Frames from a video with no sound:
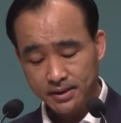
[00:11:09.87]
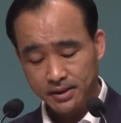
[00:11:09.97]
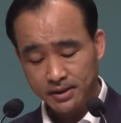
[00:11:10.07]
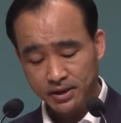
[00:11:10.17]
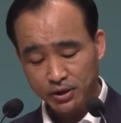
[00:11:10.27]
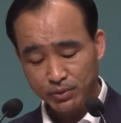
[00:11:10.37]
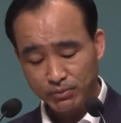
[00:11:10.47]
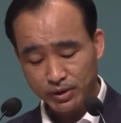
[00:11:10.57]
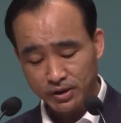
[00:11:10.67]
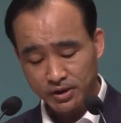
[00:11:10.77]
2절을
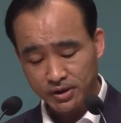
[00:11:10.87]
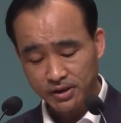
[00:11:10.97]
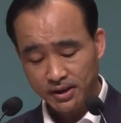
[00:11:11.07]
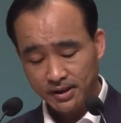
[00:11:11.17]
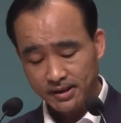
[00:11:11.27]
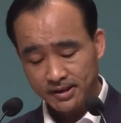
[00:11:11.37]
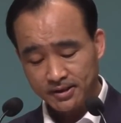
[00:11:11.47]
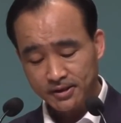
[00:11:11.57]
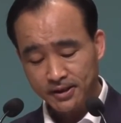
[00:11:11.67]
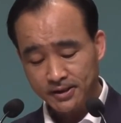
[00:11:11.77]
보면은
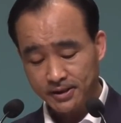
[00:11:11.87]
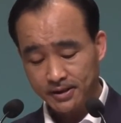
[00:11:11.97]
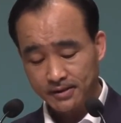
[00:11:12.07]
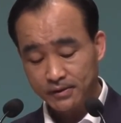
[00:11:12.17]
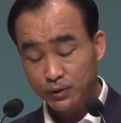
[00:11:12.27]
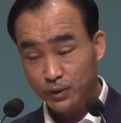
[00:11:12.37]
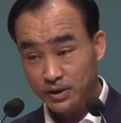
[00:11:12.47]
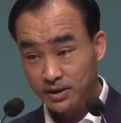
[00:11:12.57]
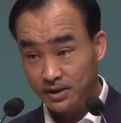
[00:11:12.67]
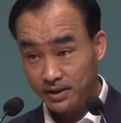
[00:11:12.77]
그때에
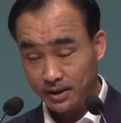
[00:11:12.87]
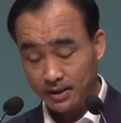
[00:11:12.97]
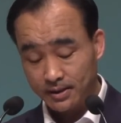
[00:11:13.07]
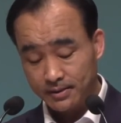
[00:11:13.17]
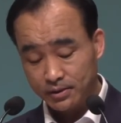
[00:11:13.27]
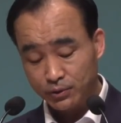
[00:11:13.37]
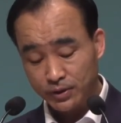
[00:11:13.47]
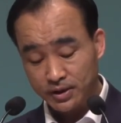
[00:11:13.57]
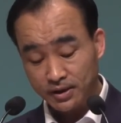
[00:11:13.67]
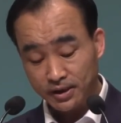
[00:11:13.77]
죽었을 때
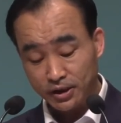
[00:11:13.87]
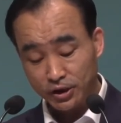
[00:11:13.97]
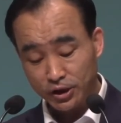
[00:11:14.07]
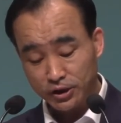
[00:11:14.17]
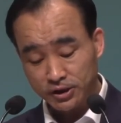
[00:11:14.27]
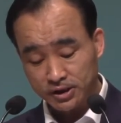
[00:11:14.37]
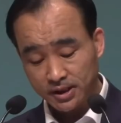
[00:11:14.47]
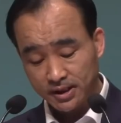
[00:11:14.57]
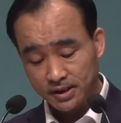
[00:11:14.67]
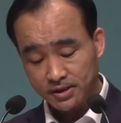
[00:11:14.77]
죽었을 때 너희는
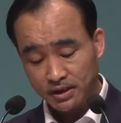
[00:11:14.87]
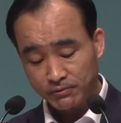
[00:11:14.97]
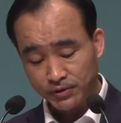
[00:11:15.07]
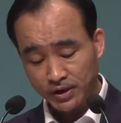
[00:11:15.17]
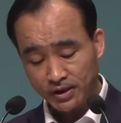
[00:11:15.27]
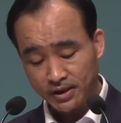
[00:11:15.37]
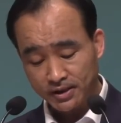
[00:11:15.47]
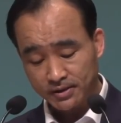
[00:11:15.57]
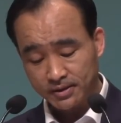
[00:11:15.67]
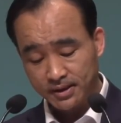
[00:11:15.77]
그 가운데
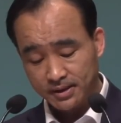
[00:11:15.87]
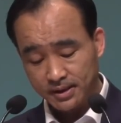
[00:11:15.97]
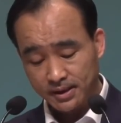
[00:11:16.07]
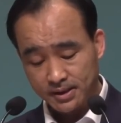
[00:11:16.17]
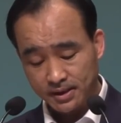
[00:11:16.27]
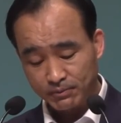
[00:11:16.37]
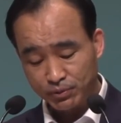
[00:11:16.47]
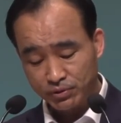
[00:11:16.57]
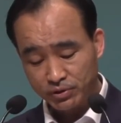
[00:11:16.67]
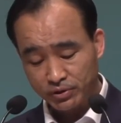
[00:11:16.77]
행하여 이 세상
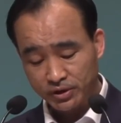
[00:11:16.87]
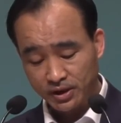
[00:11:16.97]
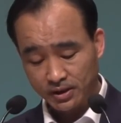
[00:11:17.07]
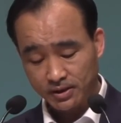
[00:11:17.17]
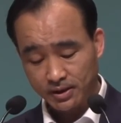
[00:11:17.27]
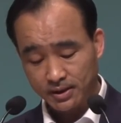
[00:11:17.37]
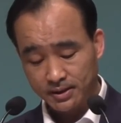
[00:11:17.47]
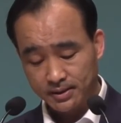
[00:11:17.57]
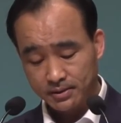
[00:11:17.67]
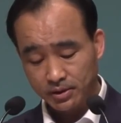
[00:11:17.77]
풍조를 따랐다.
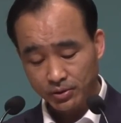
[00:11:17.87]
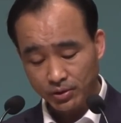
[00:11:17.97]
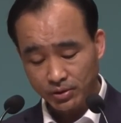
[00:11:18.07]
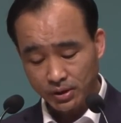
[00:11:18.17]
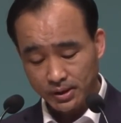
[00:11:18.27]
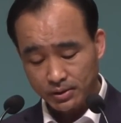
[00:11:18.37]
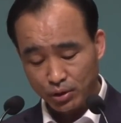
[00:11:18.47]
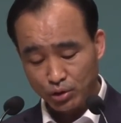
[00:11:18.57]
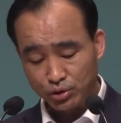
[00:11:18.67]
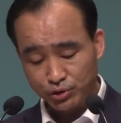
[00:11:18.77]
그리고
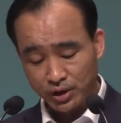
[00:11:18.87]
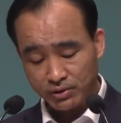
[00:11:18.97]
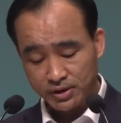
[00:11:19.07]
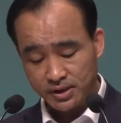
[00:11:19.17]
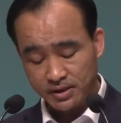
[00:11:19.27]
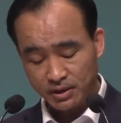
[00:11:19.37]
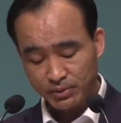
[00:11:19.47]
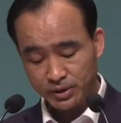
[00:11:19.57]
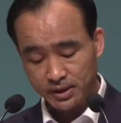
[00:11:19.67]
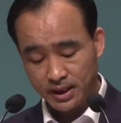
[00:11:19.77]
공중의 권세
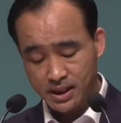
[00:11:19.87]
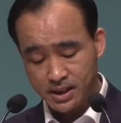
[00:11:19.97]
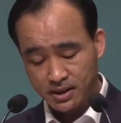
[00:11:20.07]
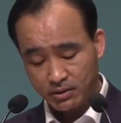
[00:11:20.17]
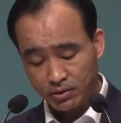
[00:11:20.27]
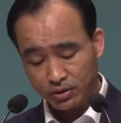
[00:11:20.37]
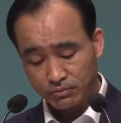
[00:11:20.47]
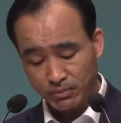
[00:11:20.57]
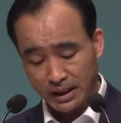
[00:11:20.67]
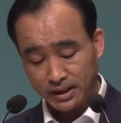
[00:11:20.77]
잡은 자 곧
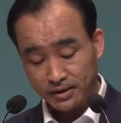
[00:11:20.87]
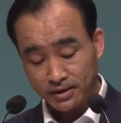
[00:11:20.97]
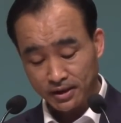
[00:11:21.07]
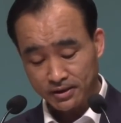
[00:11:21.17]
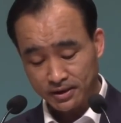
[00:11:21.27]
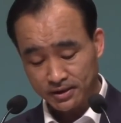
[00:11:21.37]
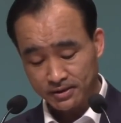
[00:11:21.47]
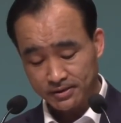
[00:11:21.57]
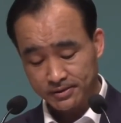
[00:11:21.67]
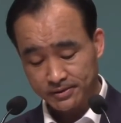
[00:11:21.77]
마귀를
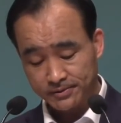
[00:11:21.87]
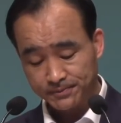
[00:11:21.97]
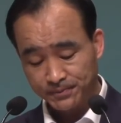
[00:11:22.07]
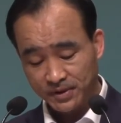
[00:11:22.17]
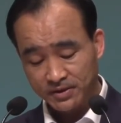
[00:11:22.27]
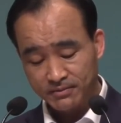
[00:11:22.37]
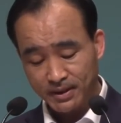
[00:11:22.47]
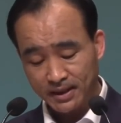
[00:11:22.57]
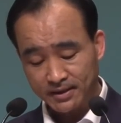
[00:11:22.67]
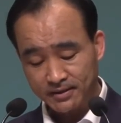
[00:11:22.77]
따라다니는 거지요. 그
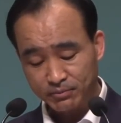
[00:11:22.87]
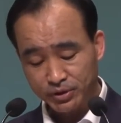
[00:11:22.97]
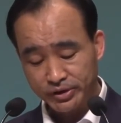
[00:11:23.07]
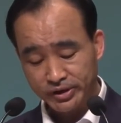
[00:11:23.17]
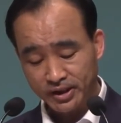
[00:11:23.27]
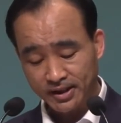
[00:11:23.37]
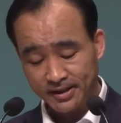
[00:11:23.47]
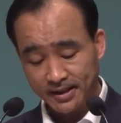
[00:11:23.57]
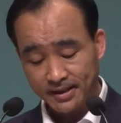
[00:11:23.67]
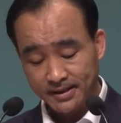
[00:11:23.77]
마귀는 무슨 일을
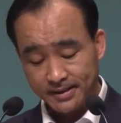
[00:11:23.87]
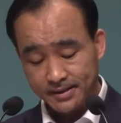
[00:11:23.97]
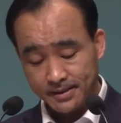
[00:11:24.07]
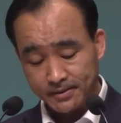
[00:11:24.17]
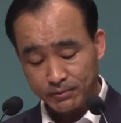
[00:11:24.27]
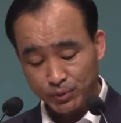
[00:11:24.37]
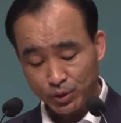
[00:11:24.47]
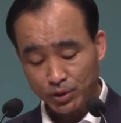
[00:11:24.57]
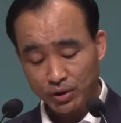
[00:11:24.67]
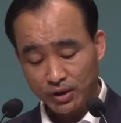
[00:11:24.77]
하냐?
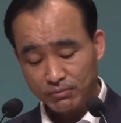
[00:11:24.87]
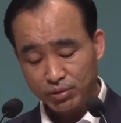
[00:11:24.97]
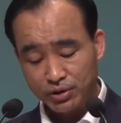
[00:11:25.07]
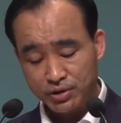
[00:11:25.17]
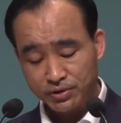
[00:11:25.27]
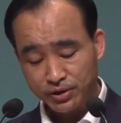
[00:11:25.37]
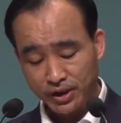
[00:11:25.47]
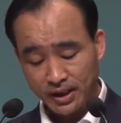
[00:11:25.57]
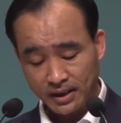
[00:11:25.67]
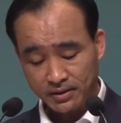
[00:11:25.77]
지금도
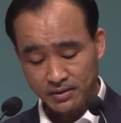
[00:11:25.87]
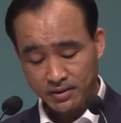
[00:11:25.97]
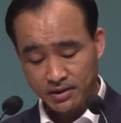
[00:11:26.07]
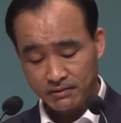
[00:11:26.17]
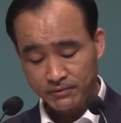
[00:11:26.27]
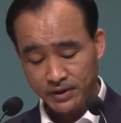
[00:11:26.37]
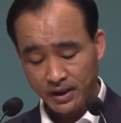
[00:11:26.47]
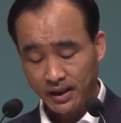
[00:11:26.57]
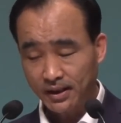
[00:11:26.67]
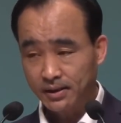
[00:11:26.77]
불순종의 아들들
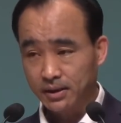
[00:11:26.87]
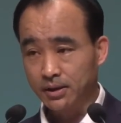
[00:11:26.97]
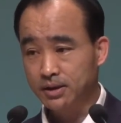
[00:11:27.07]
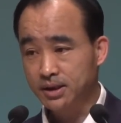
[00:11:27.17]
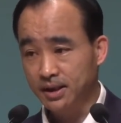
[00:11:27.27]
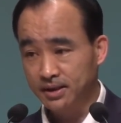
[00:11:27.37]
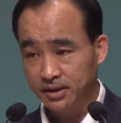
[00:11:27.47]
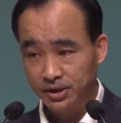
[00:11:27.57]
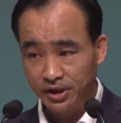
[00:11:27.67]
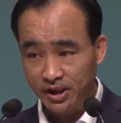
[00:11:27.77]
가운데
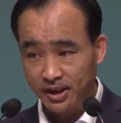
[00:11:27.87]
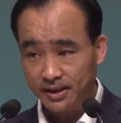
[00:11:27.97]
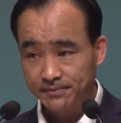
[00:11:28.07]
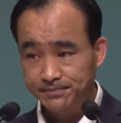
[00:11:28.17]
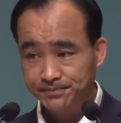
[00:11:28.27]
역사하는 영이라.